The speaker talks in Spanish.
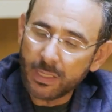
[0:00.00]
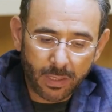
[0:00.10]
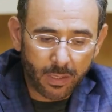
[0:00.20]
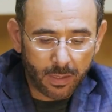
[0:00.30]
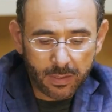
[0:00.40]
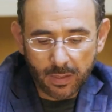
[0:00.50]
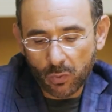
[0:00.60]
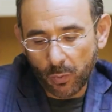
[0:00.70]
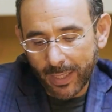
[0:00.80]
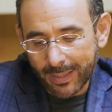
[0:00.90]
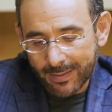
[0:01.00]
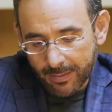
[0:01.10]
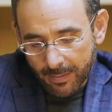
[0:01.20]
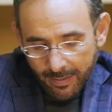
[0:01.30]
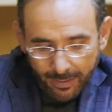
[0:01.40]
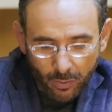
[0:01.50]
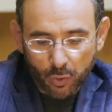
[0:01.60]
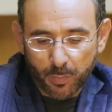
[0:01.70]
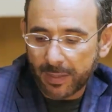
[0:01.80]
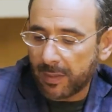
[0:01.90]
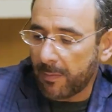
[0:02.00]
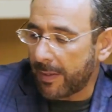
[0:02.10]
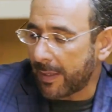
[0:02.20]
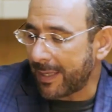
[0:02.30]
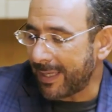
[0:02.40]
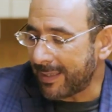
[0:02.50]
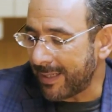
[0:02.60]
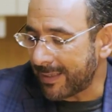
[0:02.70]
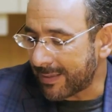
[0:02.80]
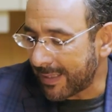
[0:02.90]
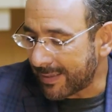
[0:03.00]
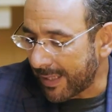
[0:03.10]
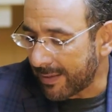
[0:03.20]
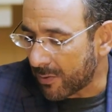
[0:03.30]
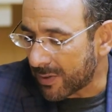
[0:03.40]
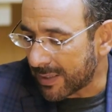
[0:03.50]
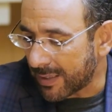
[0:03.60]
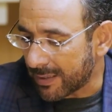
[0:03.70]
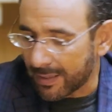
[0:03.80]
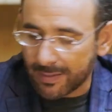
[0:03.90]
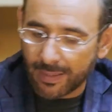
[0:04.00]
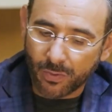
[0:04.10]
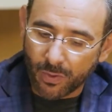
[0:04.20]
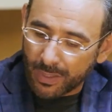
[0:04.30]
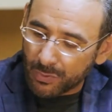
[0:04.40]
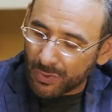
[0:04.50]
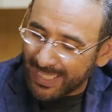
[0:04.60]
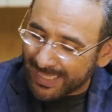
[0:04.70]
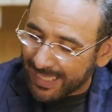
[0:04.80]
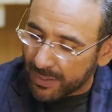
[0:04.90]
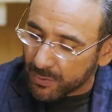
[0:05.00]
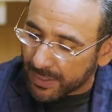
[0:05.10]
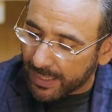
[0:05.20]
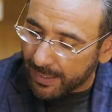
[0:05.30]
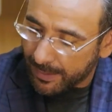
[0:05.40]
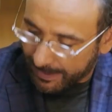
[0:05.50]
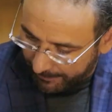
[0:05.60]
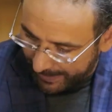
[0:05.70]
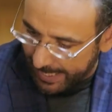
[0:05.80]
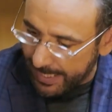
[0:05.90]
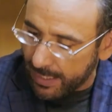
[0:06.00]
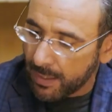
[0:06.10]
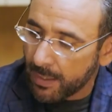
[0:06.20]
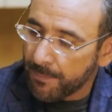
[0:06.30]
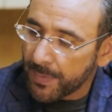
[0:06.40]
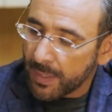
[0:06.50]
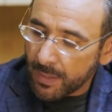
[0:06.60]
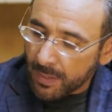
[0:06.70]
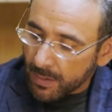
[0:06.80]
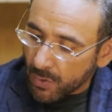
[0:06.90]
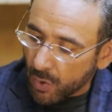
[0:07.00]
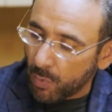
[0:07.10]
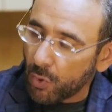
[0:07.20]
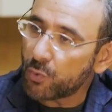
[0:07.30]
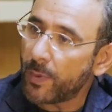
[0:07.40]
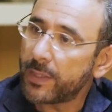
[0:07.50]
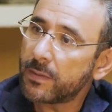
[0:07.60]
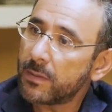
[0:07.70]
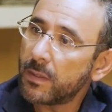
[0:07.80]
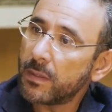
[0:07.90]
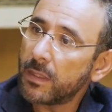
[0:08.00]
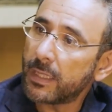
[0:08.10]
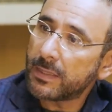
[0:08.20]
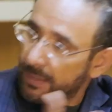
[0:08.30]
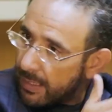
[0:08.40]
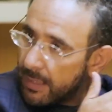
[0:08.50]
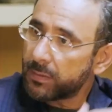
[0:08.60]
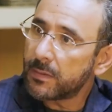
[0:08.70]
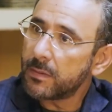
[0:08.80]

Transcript: si, si tuvieras retrospectiva de que ya tienes 60 o 65, esos 10 años que, que vienen, ¿cómo los ves hacia atrás?